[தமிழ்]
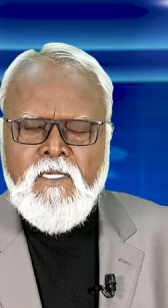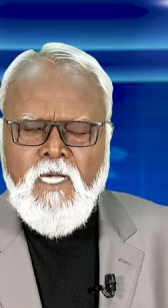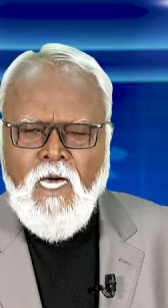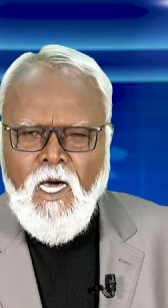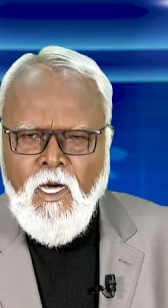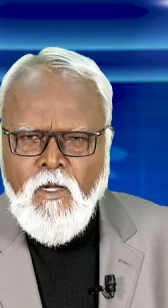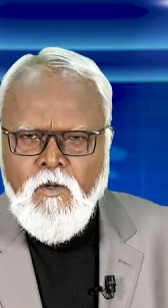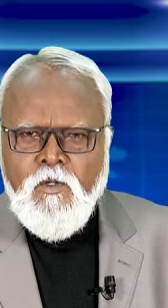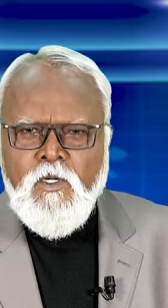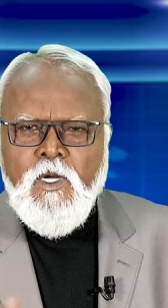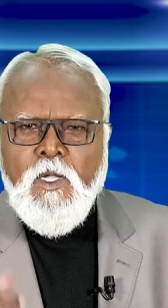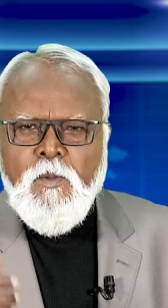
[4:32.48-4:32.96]

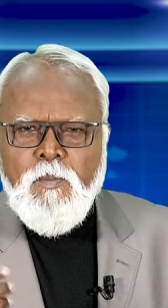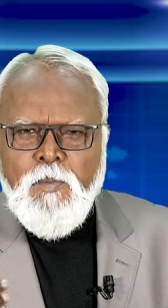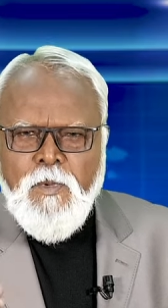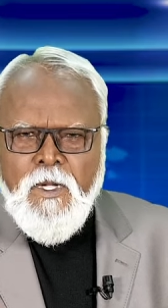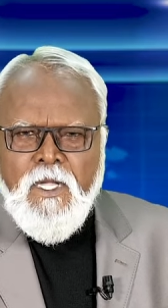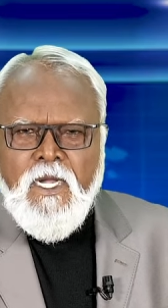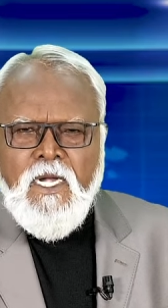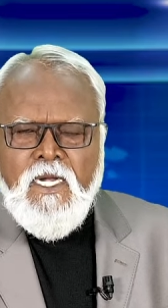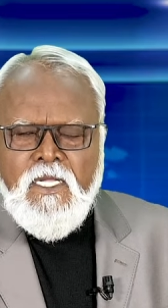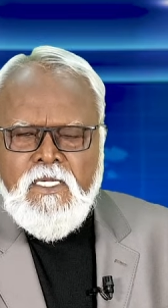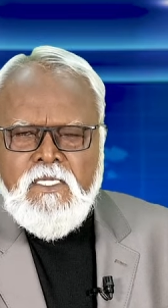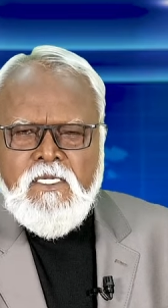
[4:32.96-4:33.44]
யாருடைய
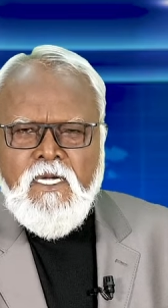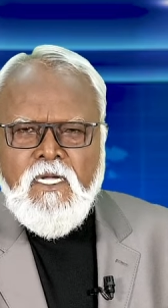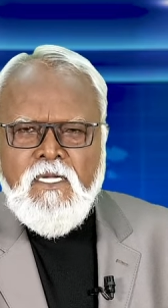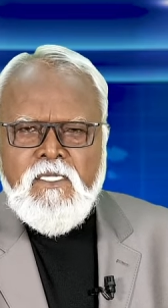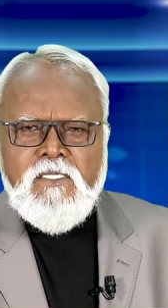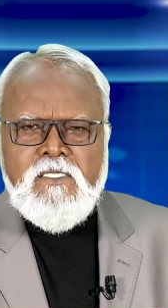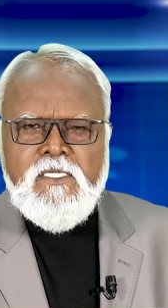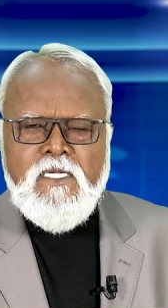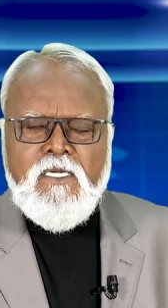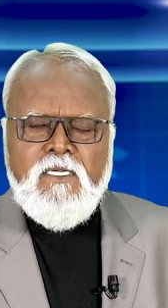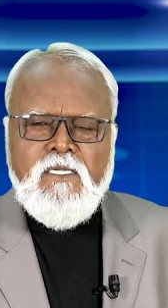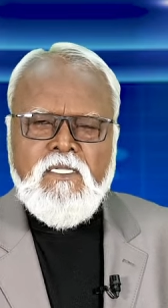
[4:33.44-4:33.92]
பெயரில்
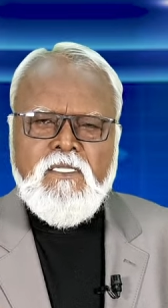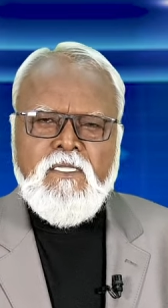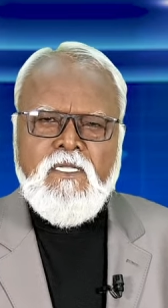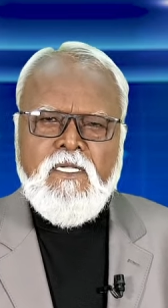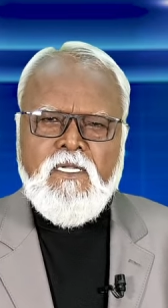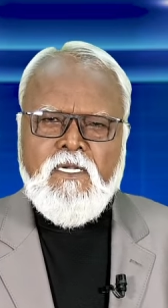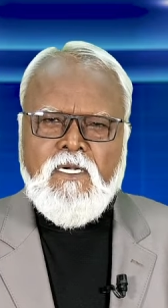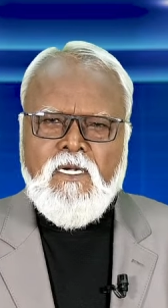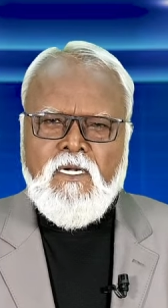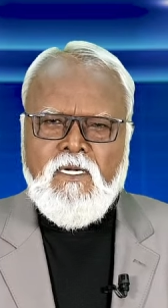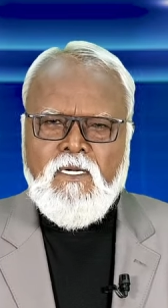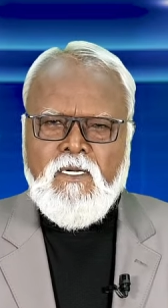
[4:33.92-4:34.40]
ஞானசனம்
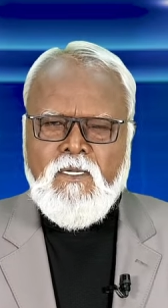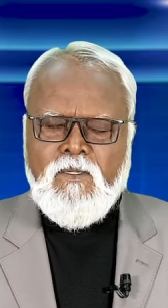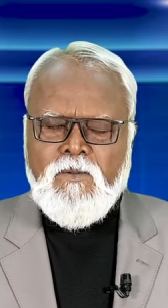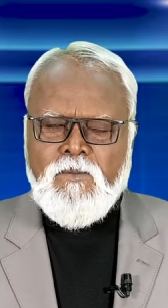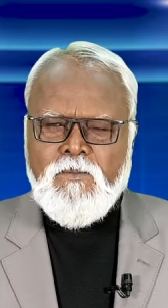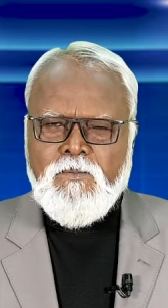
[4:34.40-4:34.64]
எடுத்தீர்கள்